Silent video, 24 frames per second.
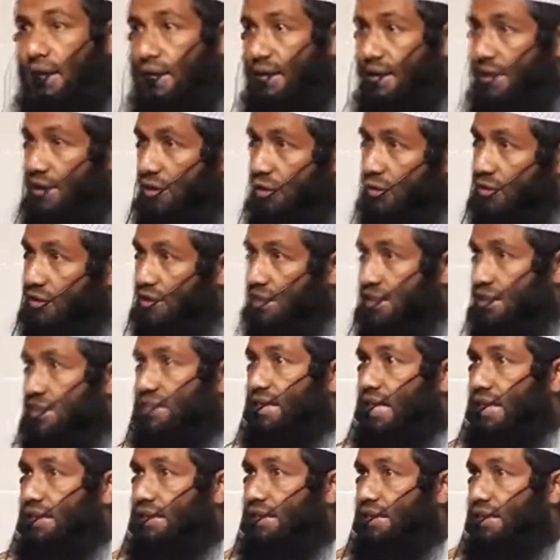নিয়তের
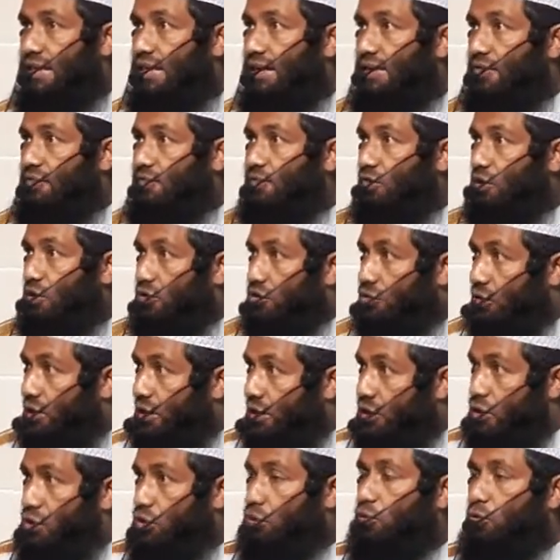সাথে
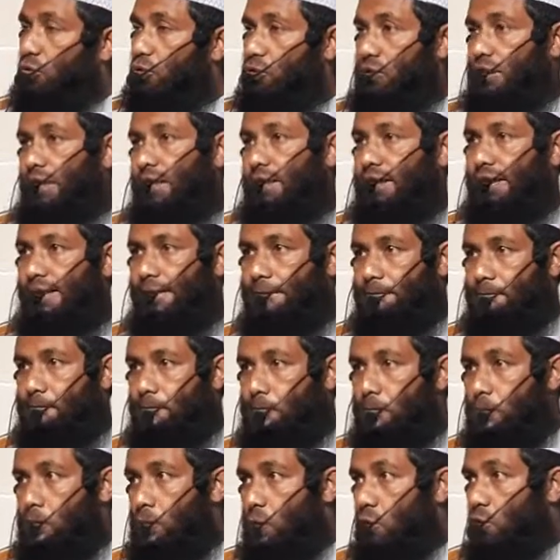ফজরের শুরু থেকে
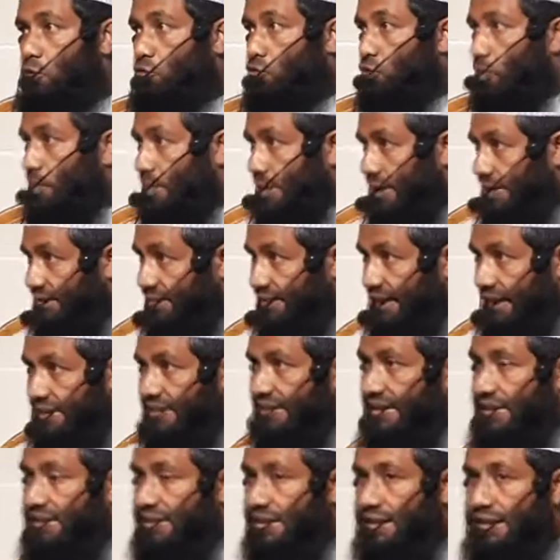সোবেহে
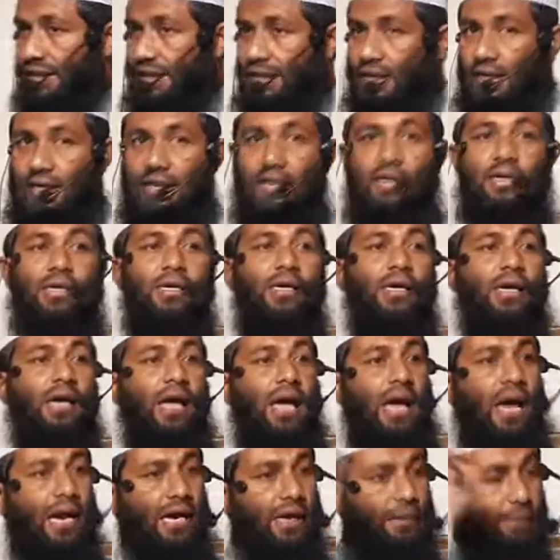সাদিক থেকে
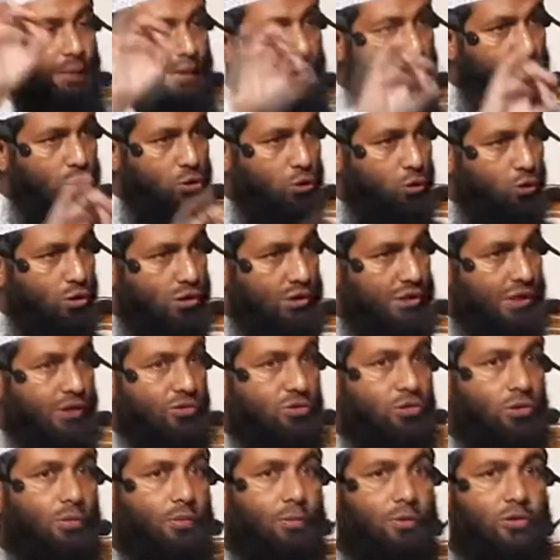একেবারে
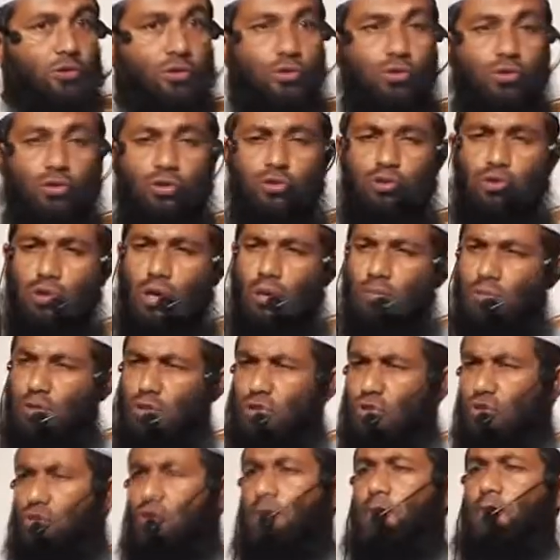সূর্যাস্ত পর্যন্ত
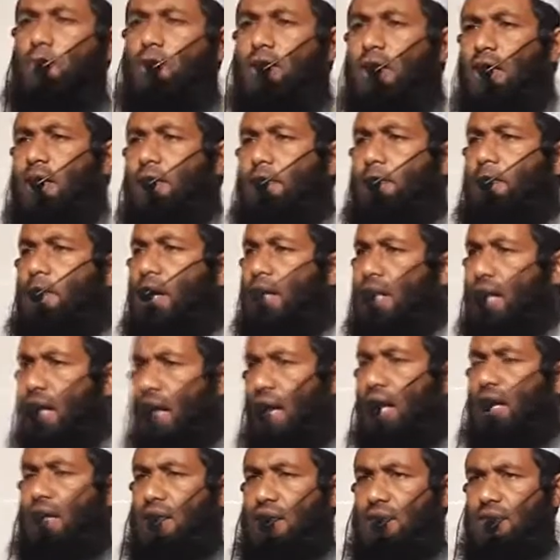সমস্ত প্রকার
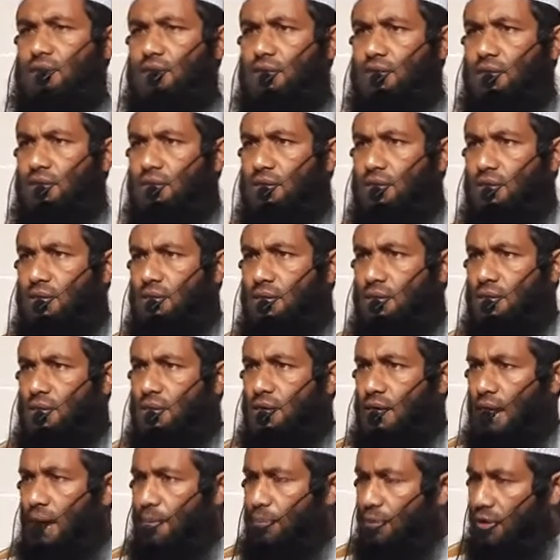পানাহার
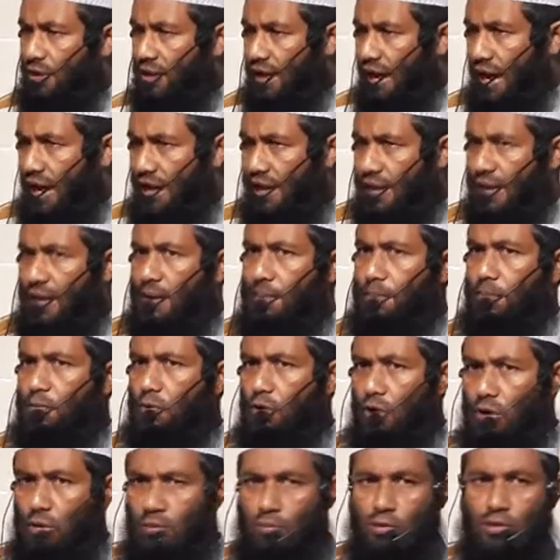এবং খারাপ
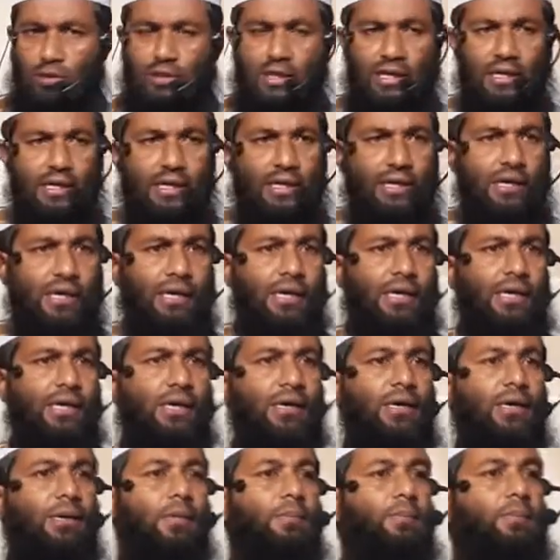কর্ম থেকে
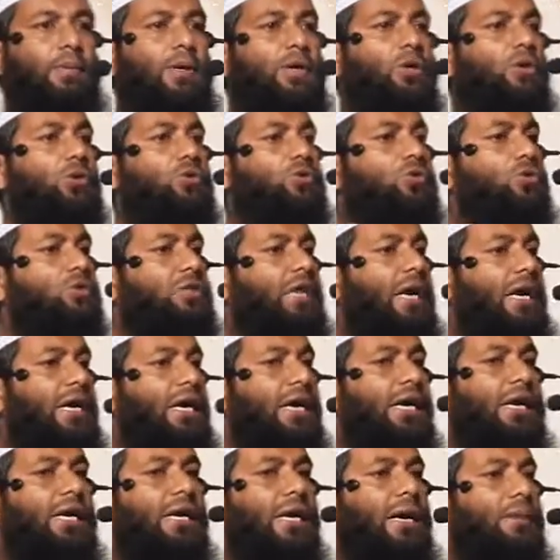বিরত
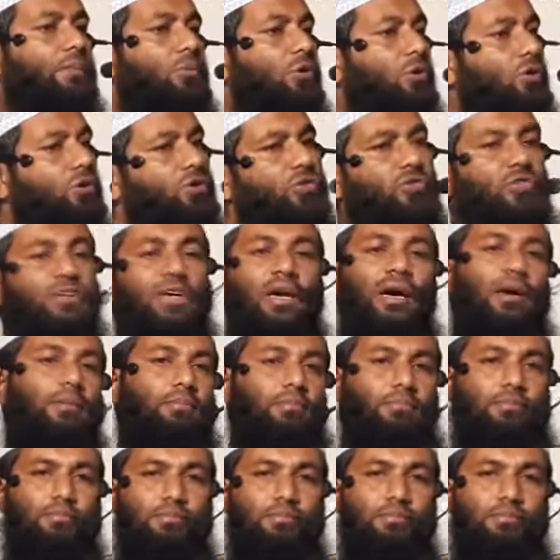থাকার নাম হলো সিয়াম